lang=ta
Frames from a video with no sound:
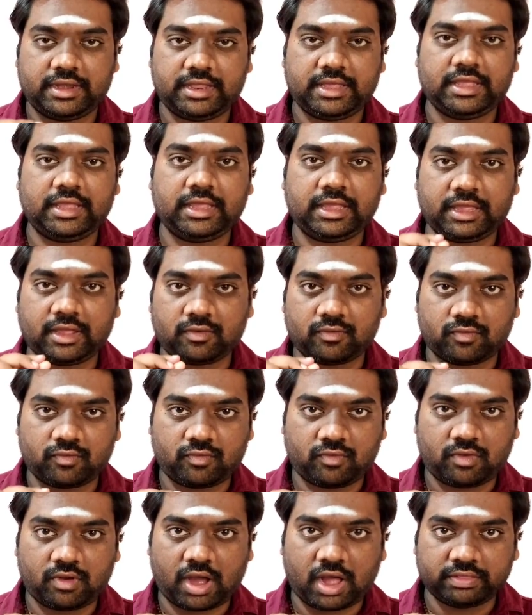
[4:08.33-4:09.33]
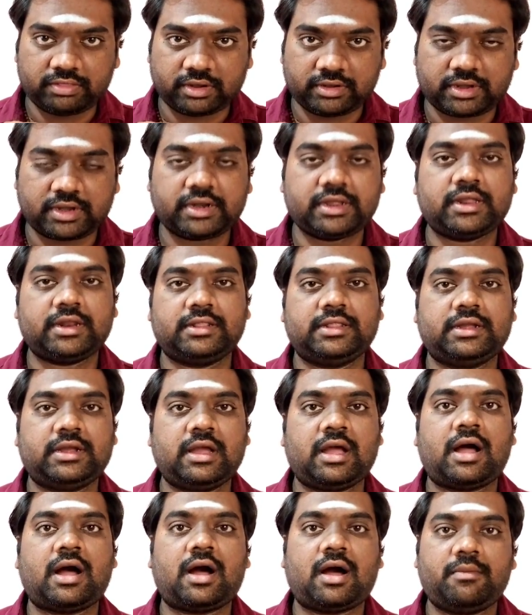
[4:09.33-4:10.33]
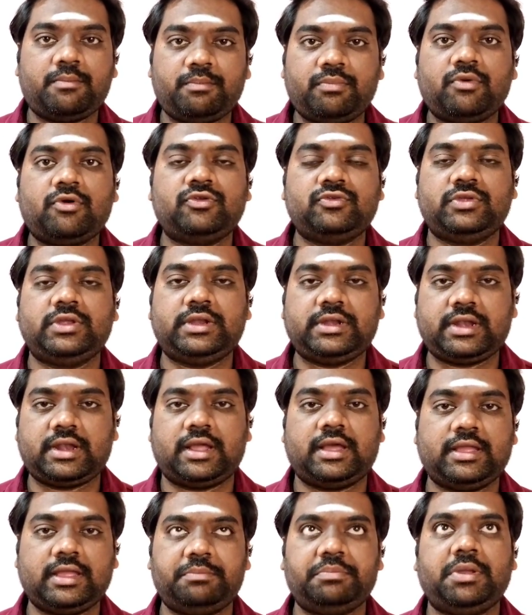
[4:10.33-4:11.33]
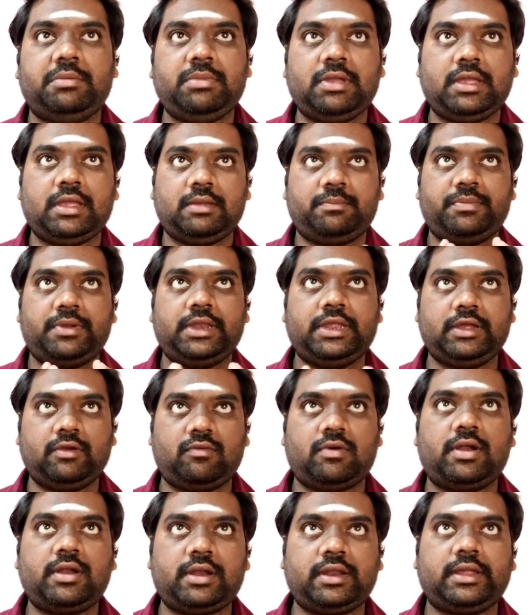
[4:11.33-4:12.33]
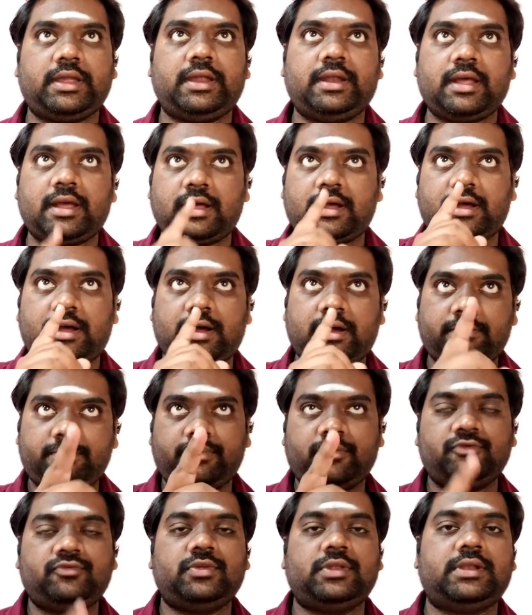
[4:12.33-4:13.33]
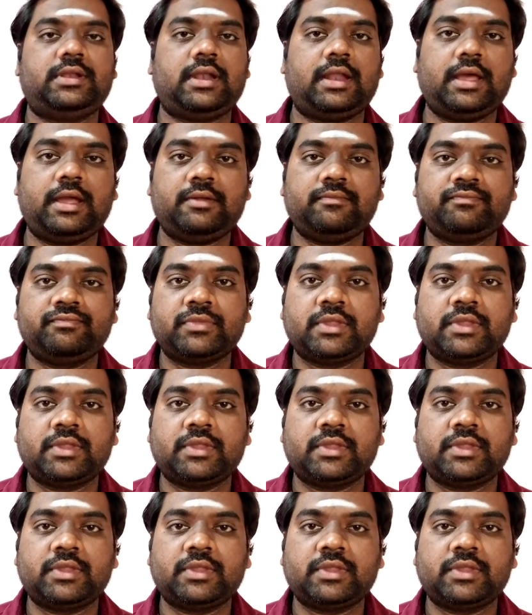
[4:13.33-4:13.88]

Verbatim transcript: நீங்கள் உட்காந்துட்டு இருக்கிறதுக்கு ஆப்போசிட்டில் எப்பயுமே இப்போ நீங்கள் உட்காந்துருக்கீங்கன்னா ஆப்போசிட்டில்